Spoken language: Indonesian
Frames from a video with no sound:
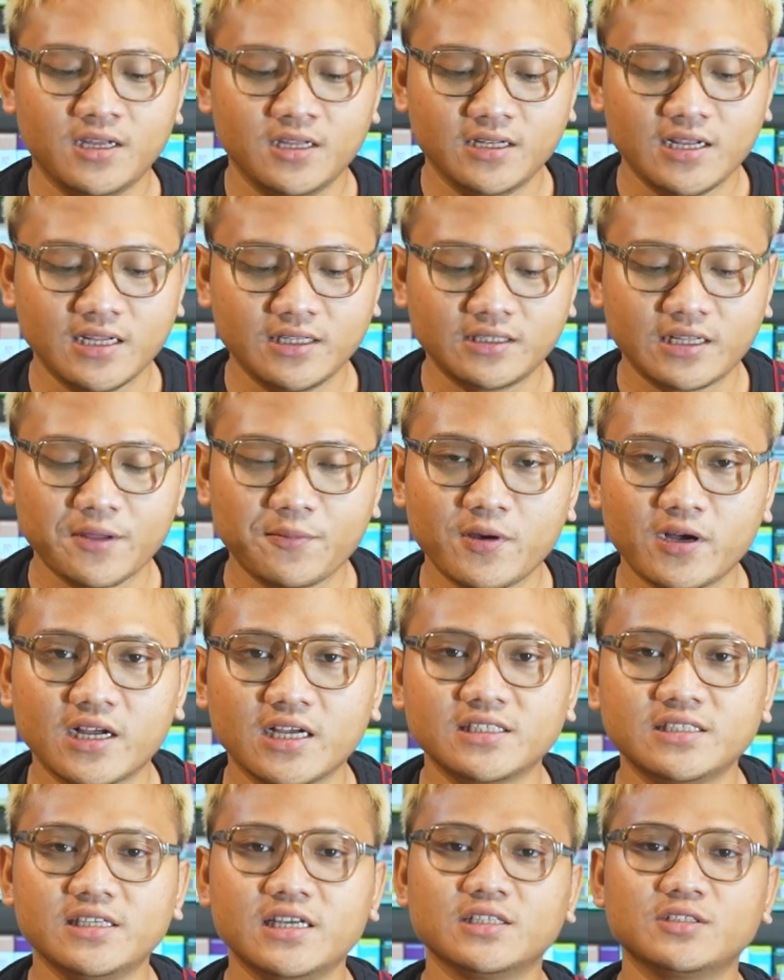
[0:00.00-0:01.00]
Dan terima
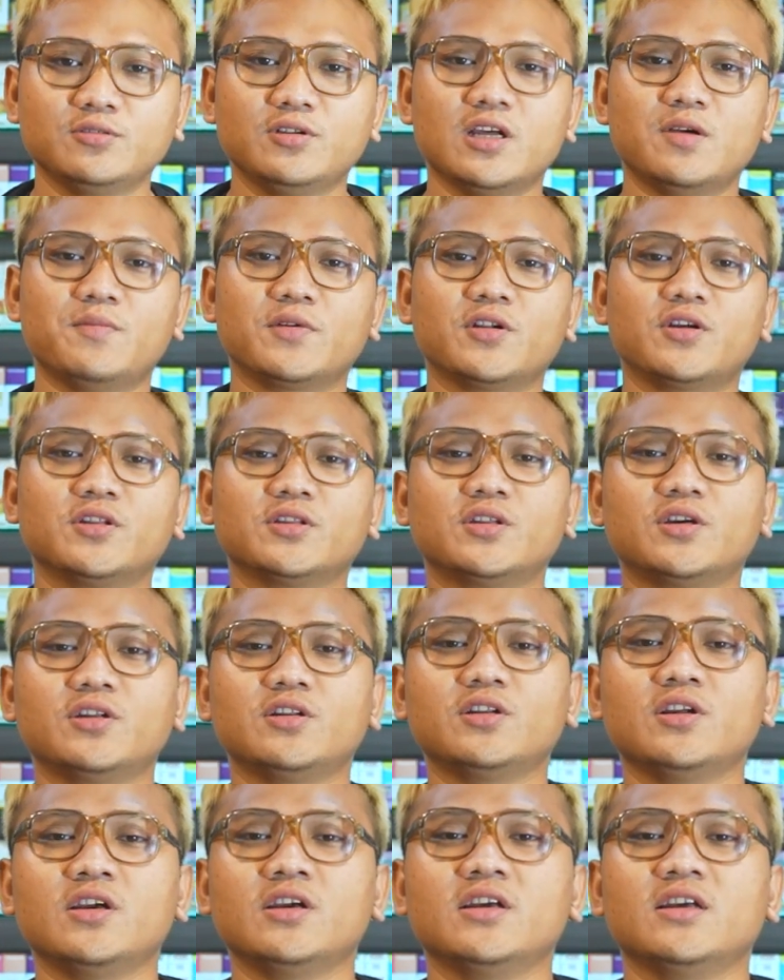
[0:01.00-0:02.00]
kasih yang sudah
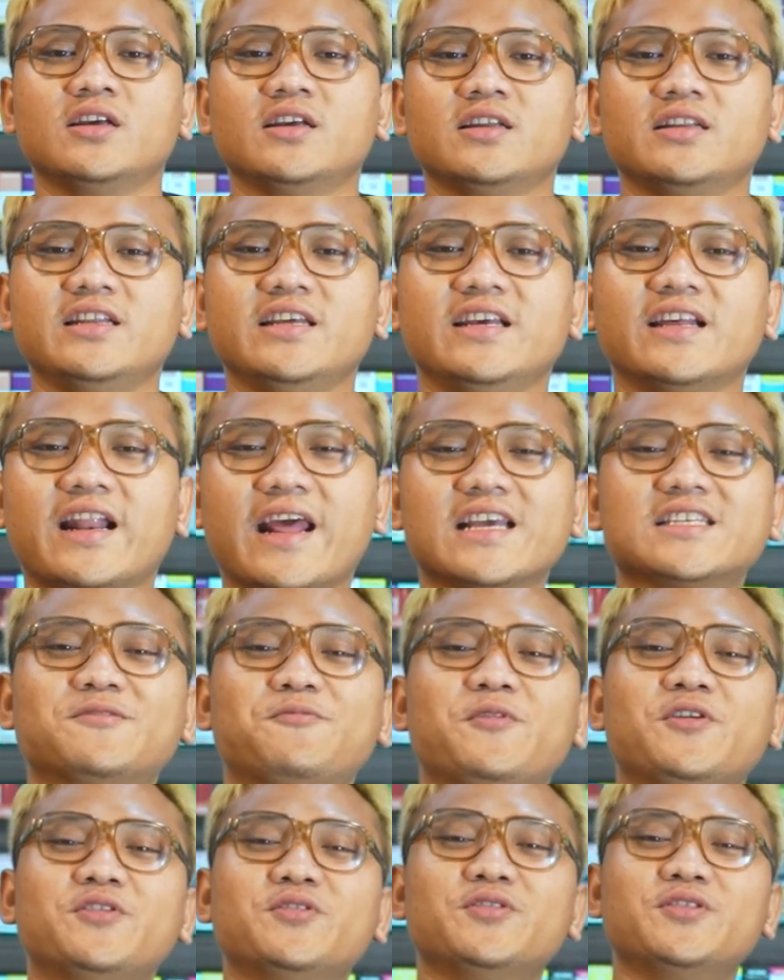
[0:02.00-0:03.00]
menonton di
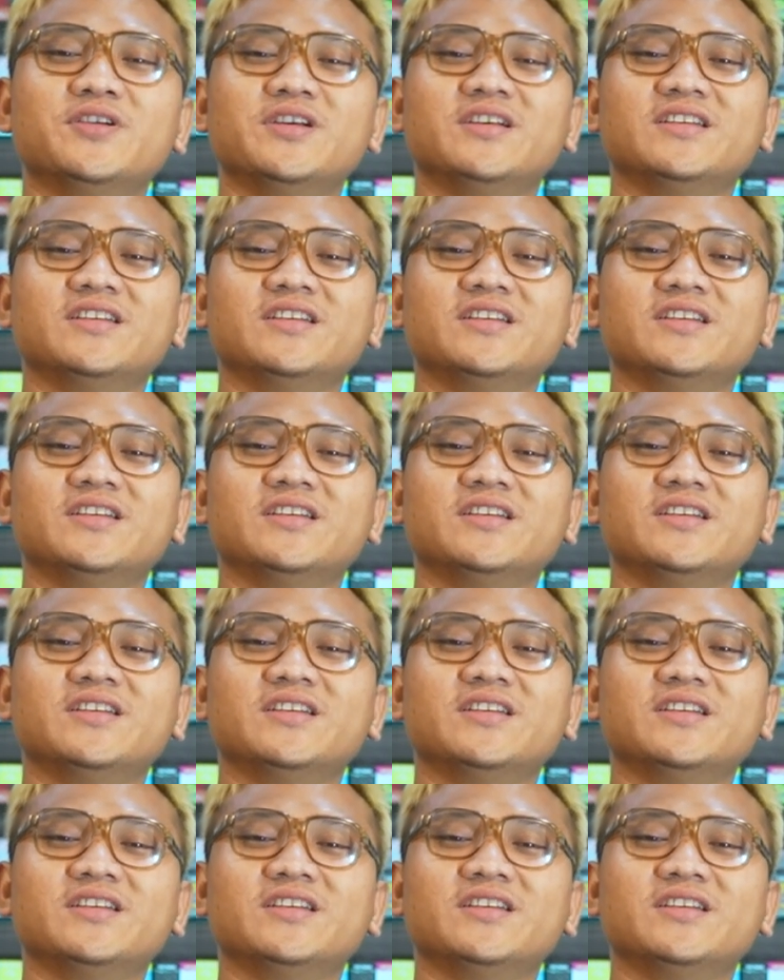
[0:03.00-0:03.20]
review.